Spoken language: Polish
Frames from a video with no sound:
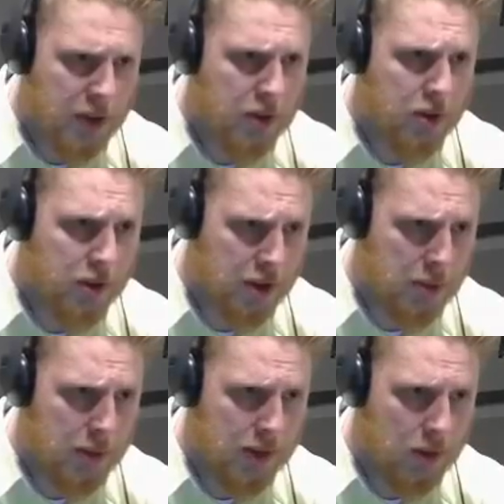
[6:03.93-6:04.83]

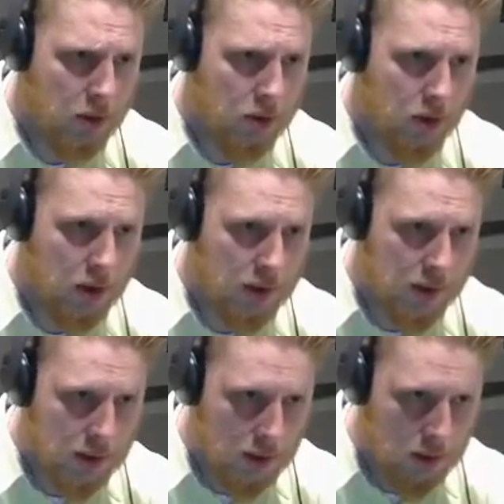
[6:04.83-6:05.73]
2017 rok to
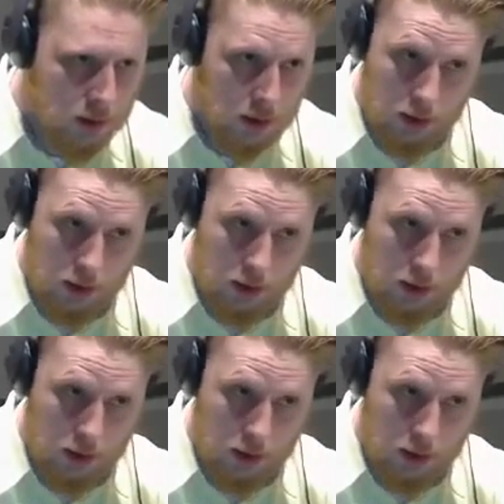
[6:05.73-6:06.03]
jest y,